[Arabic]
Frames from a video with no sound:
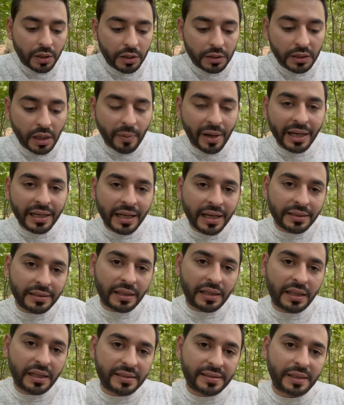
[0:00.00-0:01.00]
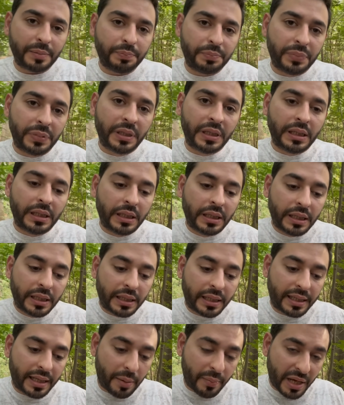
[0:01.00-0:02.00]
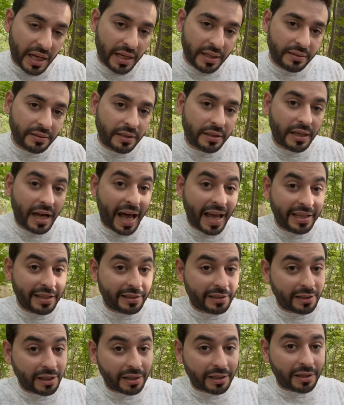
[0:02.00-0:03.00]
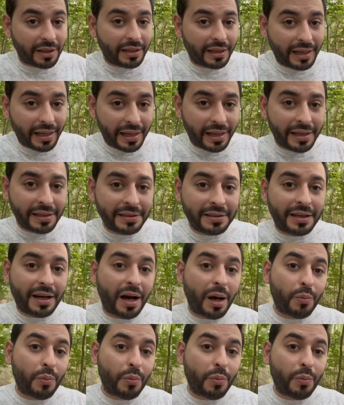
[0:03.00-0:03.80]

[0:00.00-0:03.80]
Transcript: طبعا هذا الحزب كمان رح يتلقى الان